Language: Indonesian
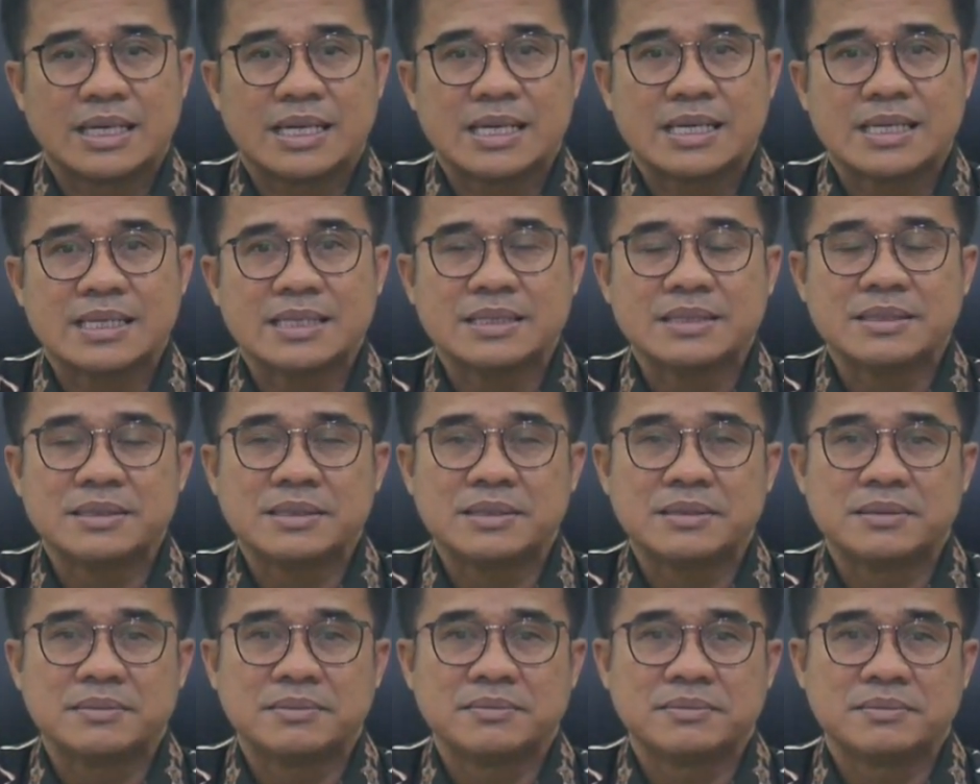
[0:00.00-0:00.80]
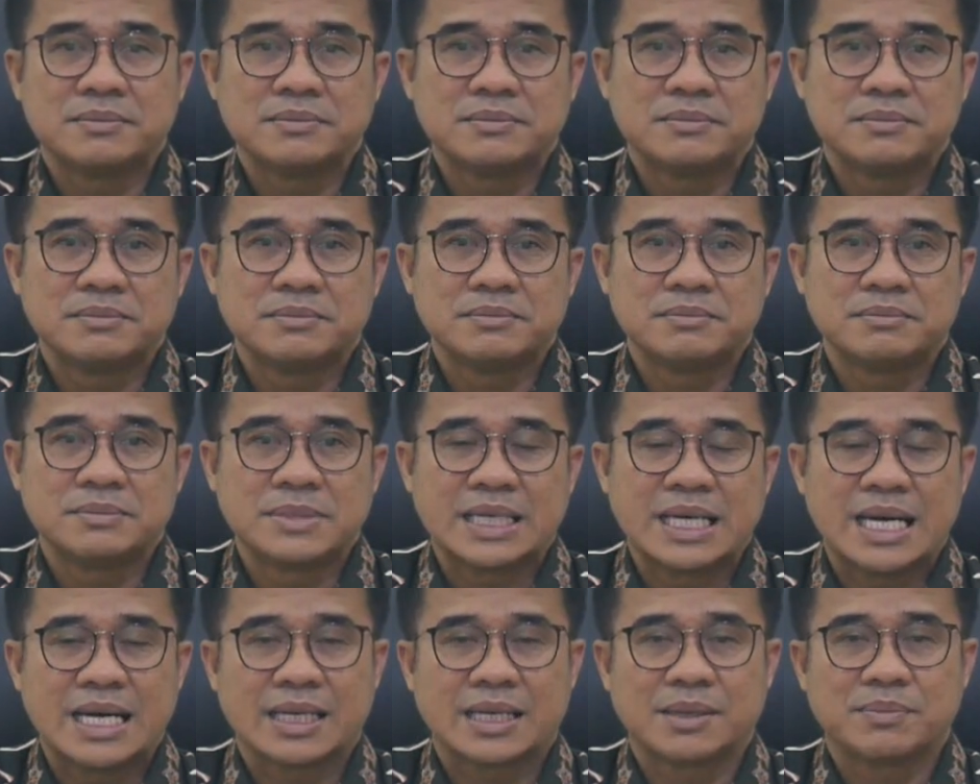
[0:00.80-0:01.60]
Saya
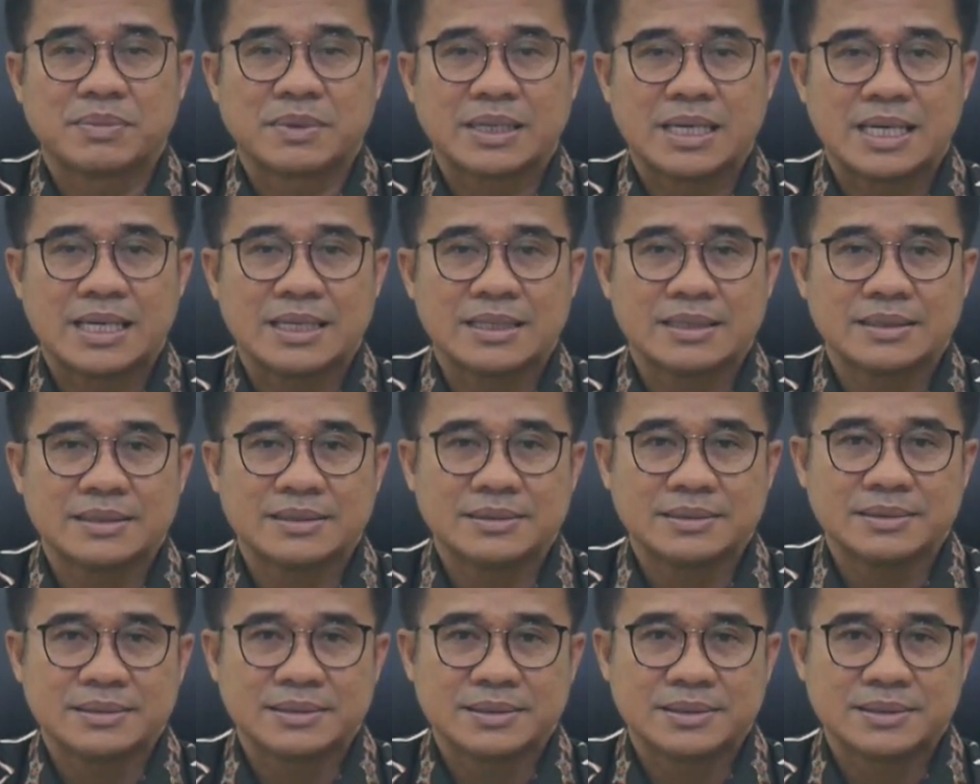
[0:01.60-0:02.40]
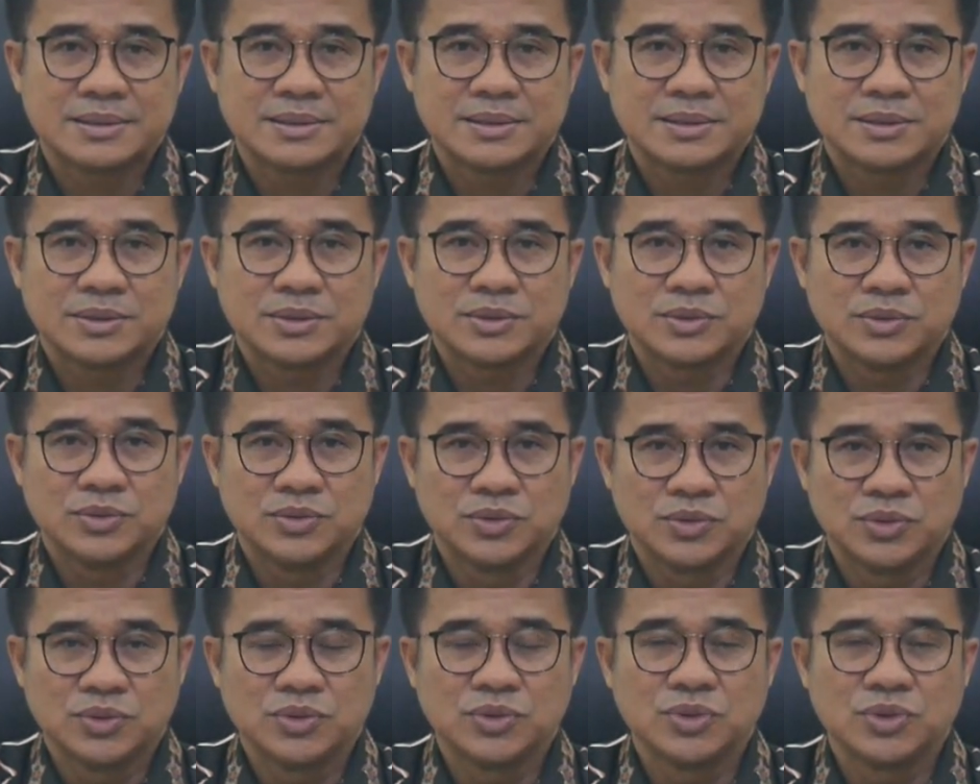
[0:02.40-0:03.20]
mengharapkan
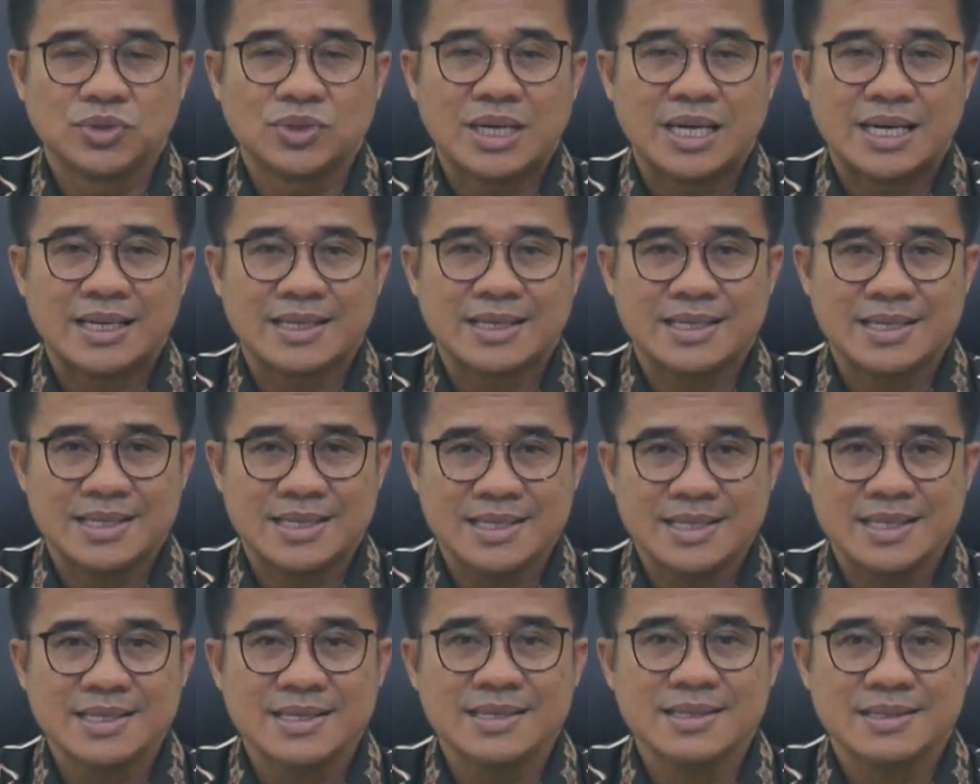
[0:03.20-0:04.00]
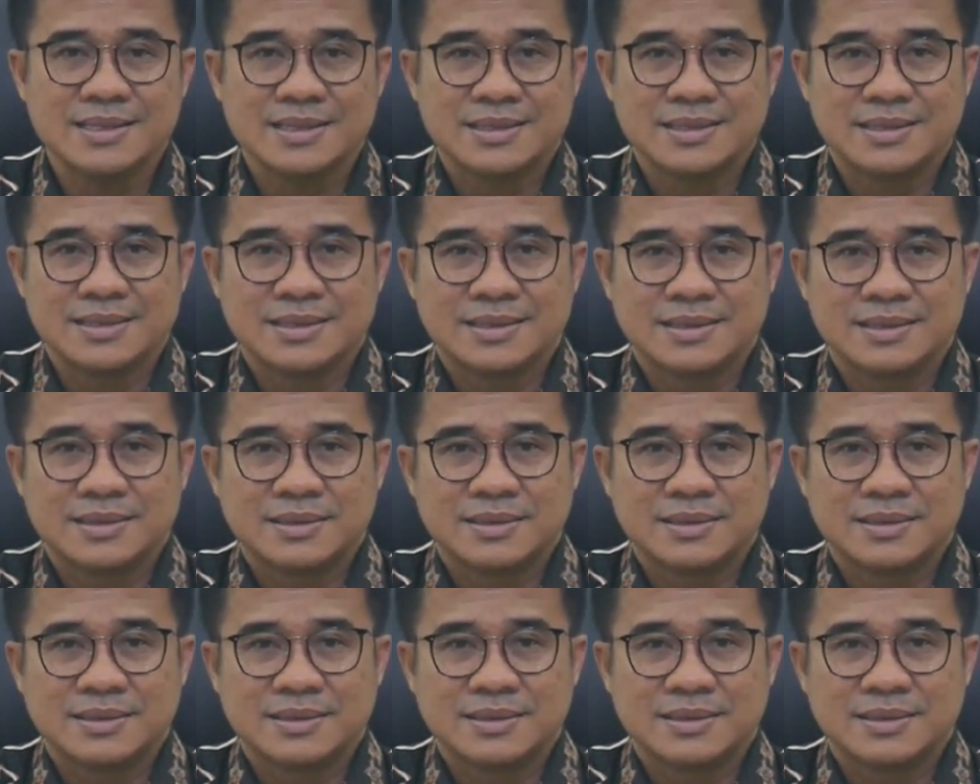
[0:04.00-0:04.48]
guru-guru hari ini